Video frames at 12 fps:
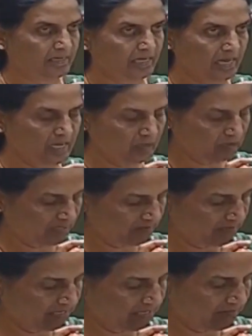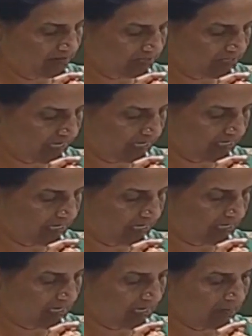రైతు అనేవాడికి వ్యవసాయానికి
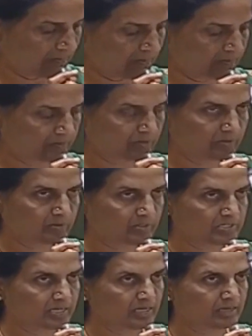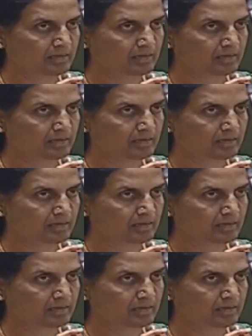ఏ ప్రభుత్వం వచ్చినా